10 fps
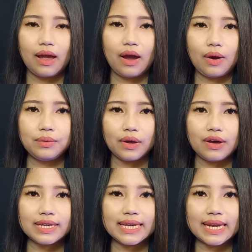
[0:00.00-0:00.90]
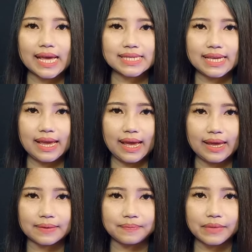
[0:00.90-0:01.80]
Allah
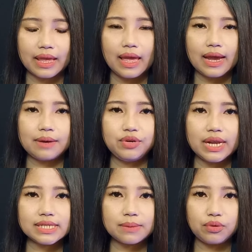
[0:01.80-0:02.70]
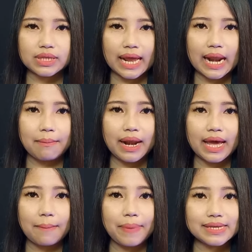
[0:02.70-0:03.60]
kinasihan. Kemudian sebutkan
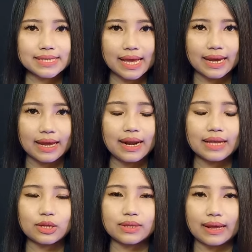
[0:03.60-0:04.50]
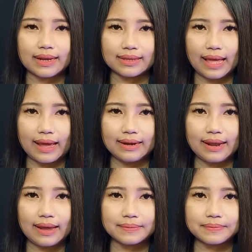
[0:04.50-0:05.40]
nama lengkap pasangan atau target
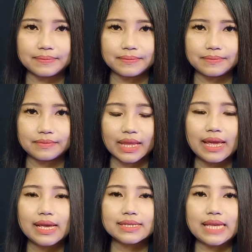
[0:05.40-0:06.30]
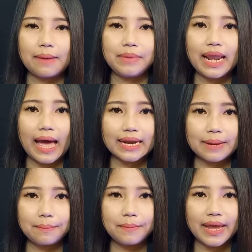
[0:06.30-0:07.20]
Anda. Sambil
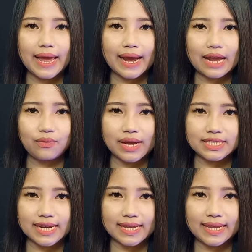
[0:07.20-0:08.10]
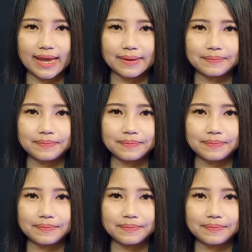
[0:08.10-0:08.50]
Anda membayangkan wajahnya.